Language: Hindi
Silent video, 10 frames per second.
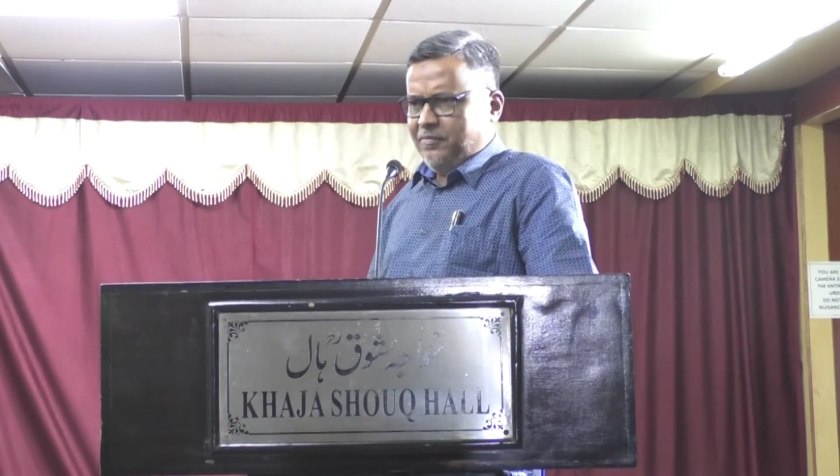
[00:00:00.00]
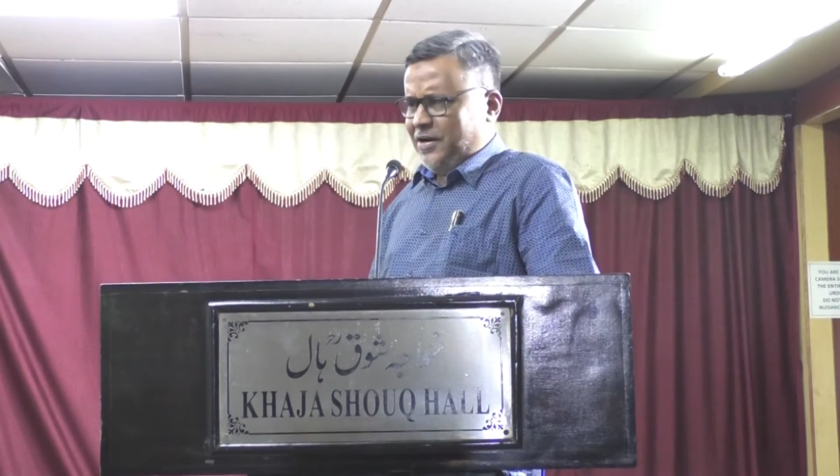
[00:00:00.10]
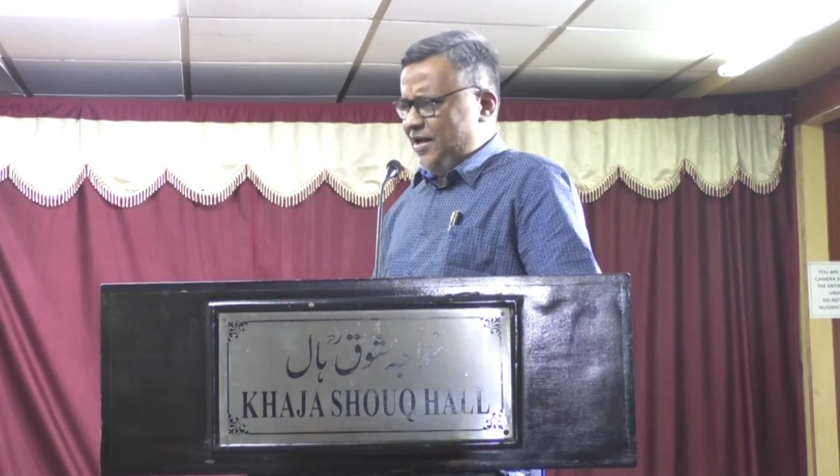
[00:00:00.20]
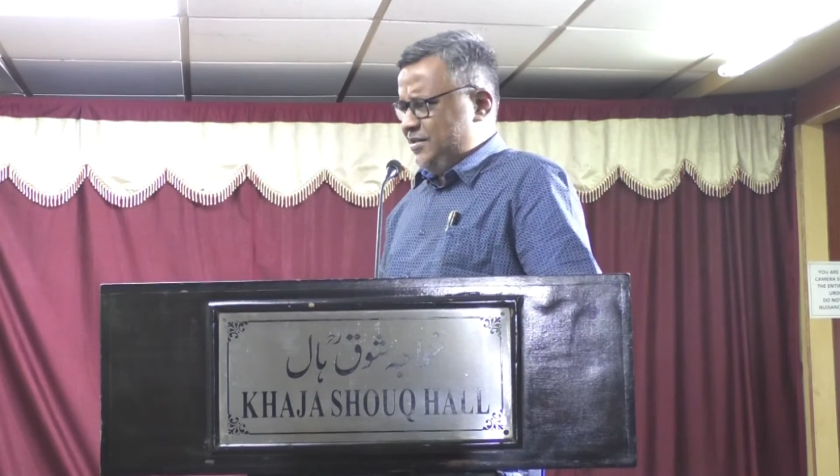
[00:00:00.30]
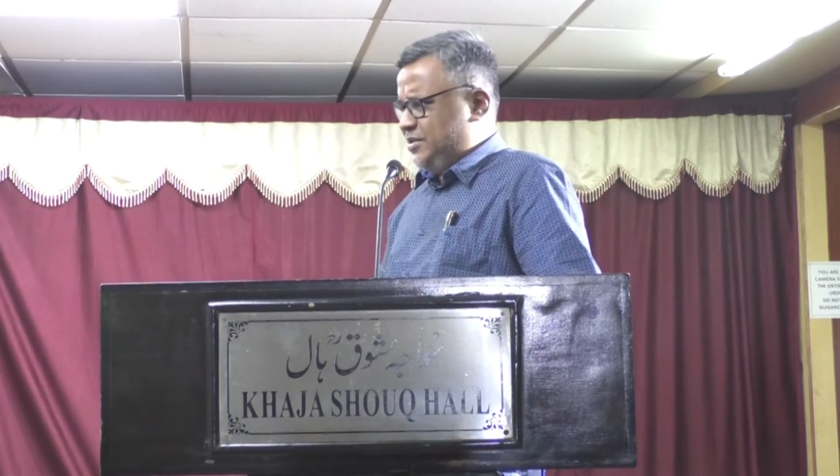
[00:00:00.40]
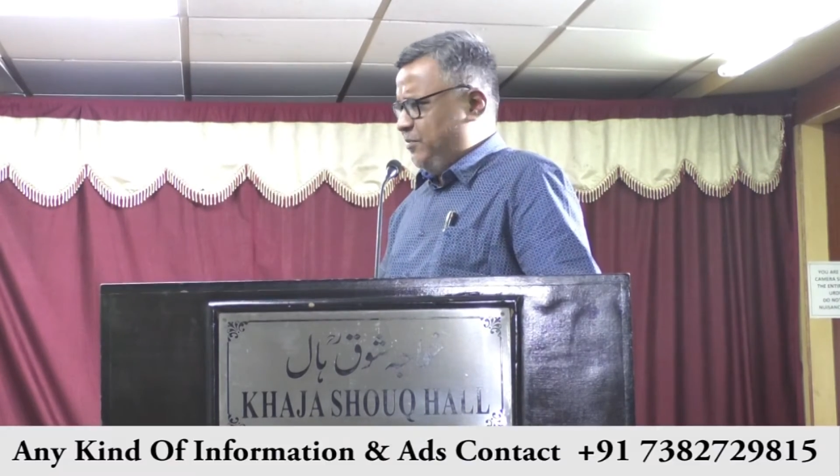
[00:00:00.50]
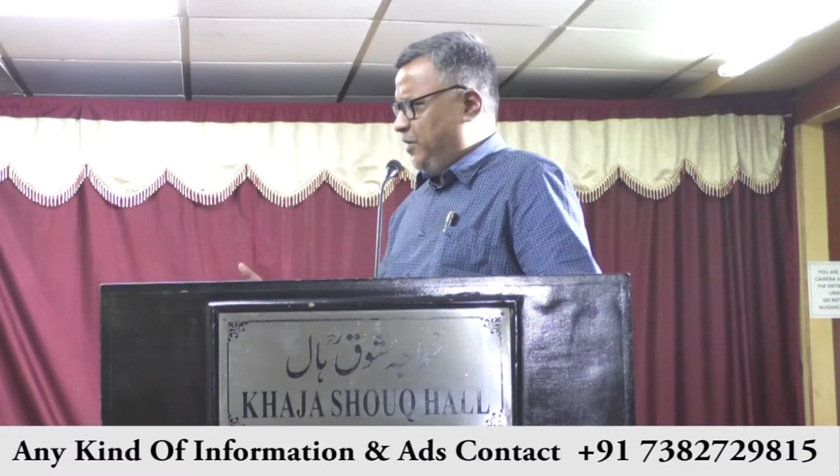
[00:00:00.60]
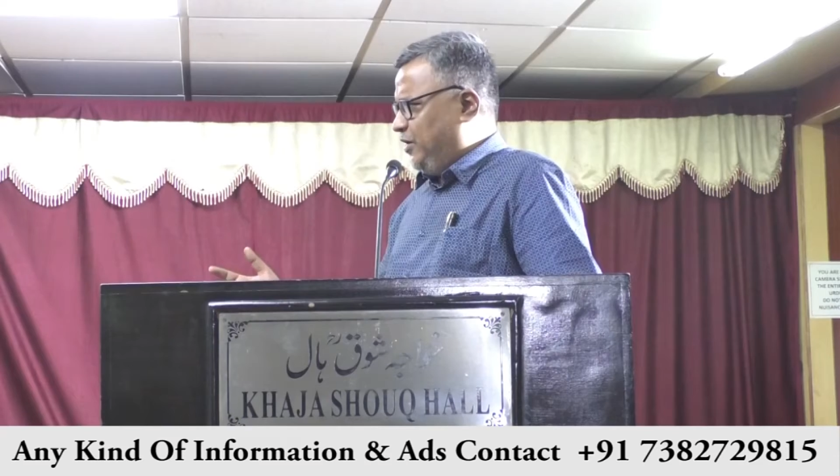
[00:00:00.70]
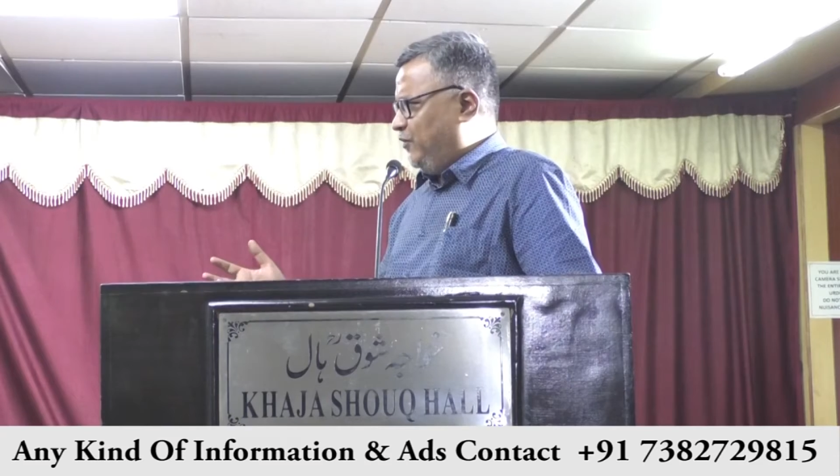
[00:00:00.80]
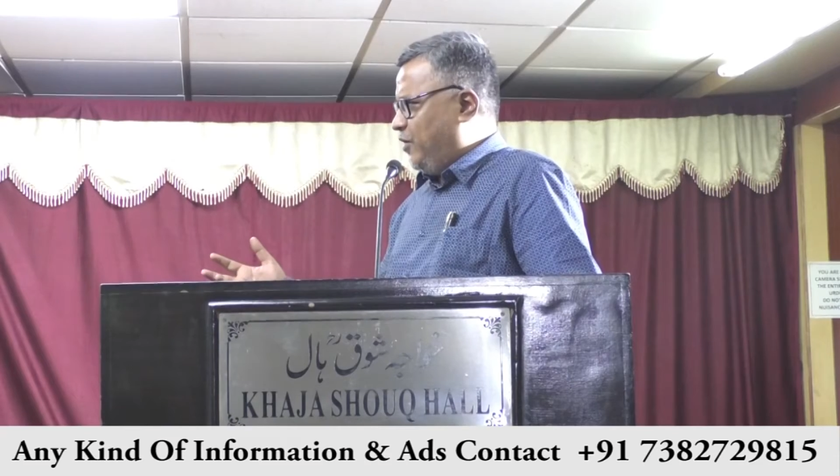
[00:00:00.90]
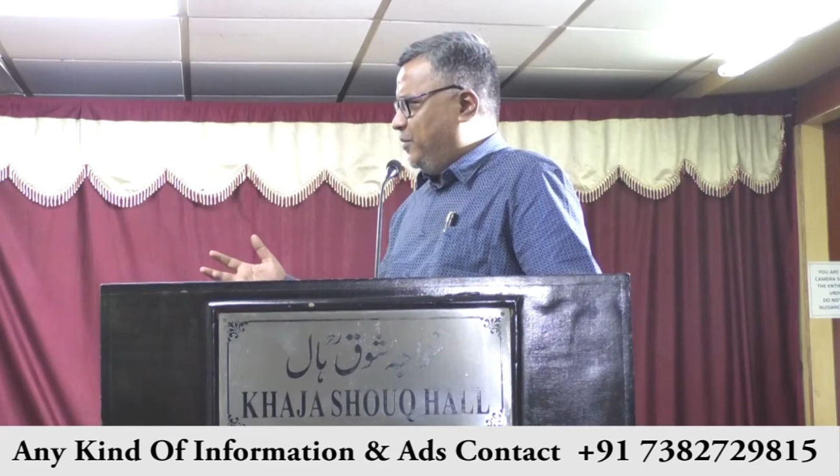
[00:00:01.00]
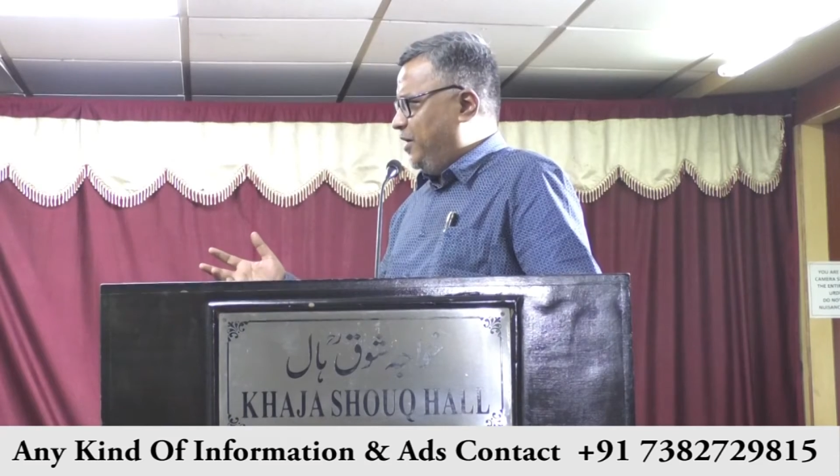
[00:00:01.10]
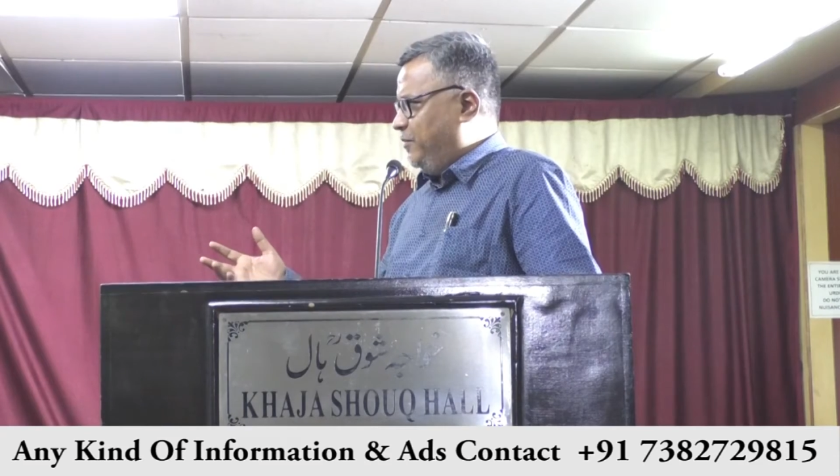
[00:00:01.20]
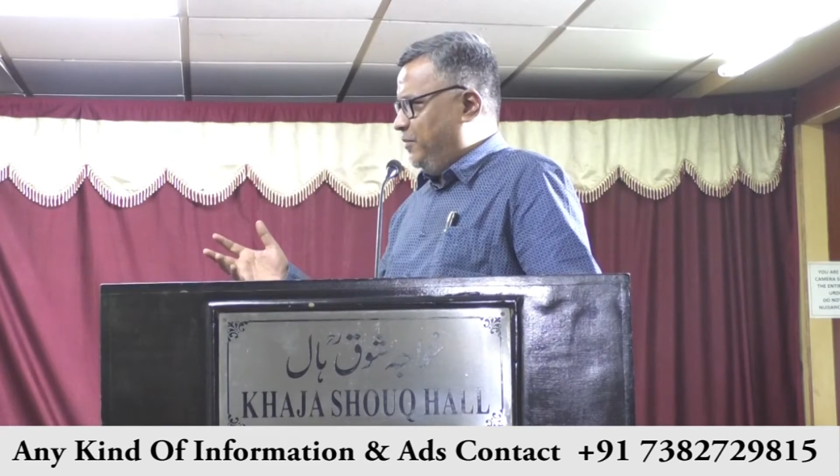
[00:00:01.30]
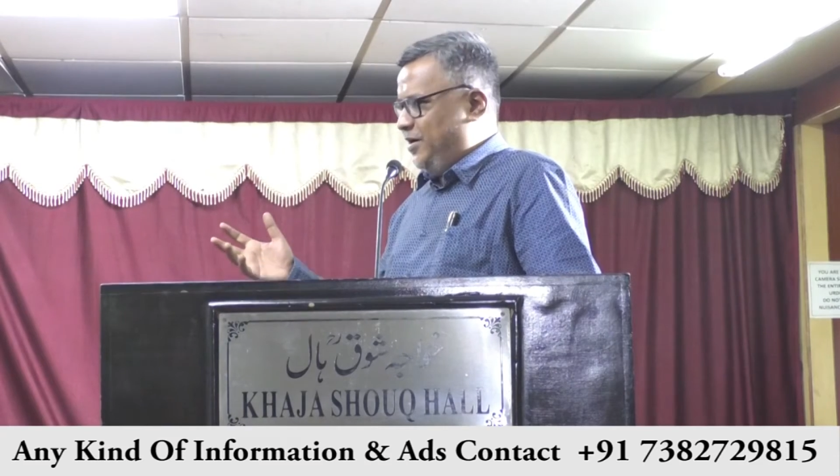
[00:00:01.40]
बड़ा अच्छा प्लेटफॉर्म
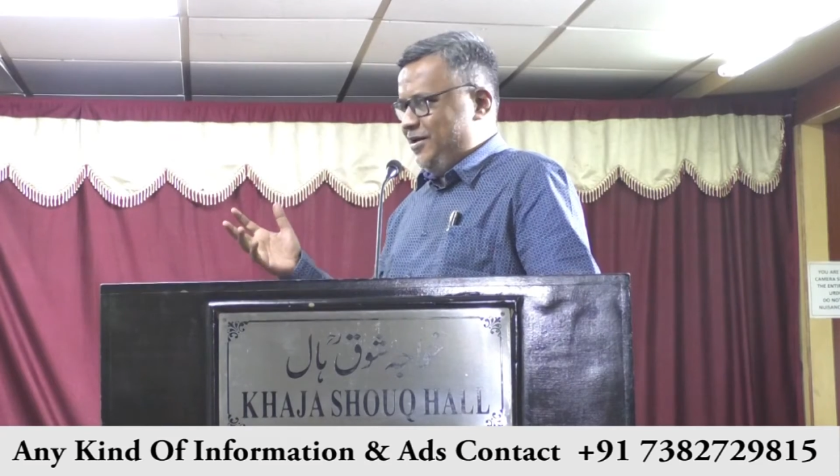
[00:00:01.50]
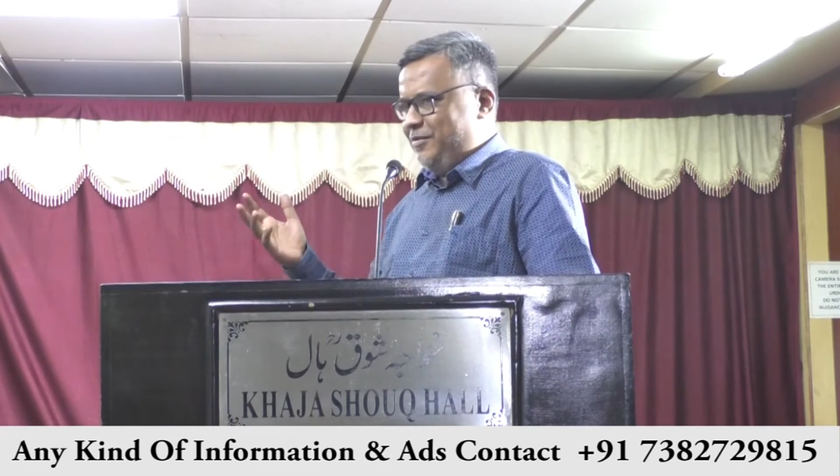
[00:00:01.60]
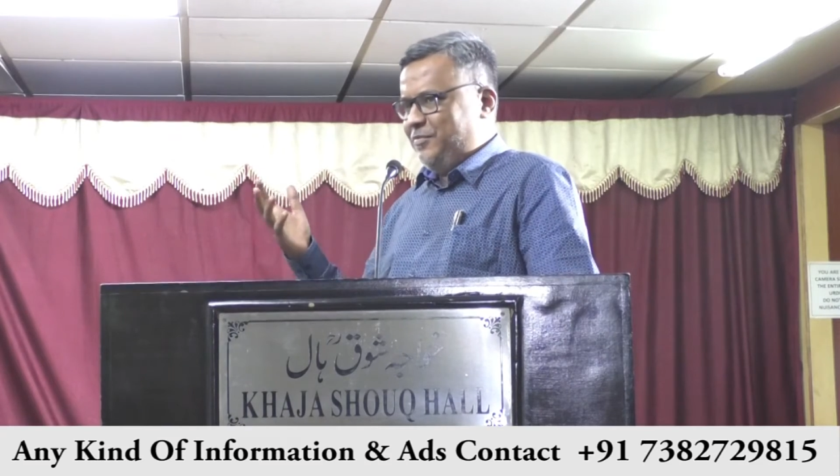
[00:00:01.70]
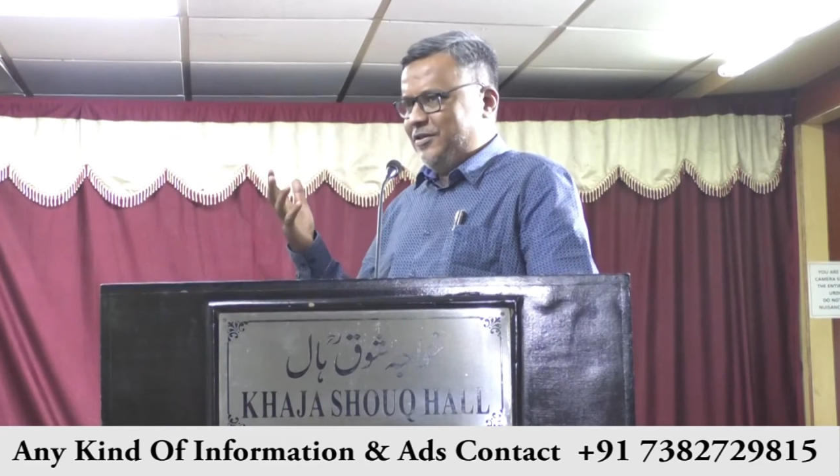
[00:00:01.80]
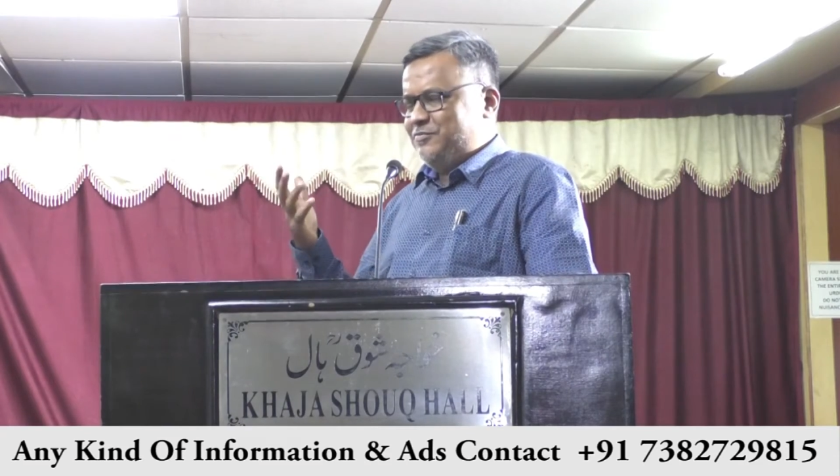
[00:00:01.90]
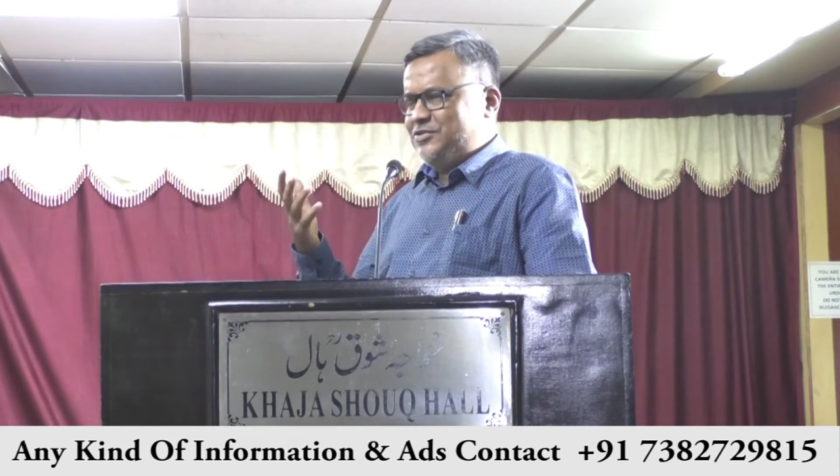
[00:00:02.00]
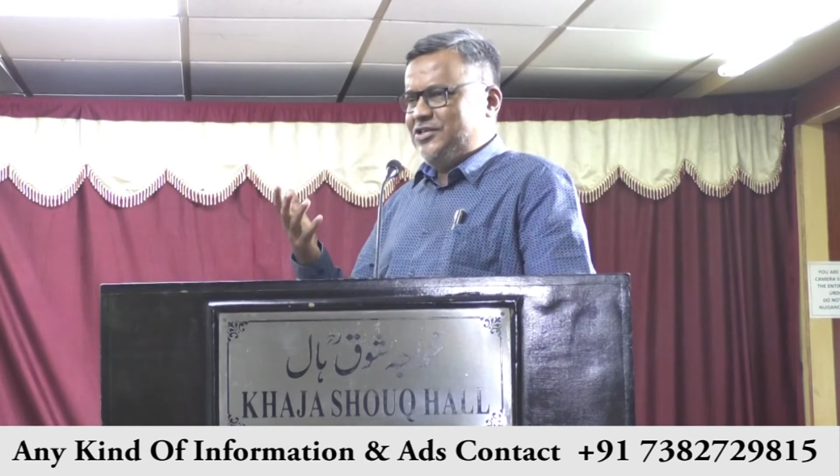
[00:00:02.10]
है बड़े मतलब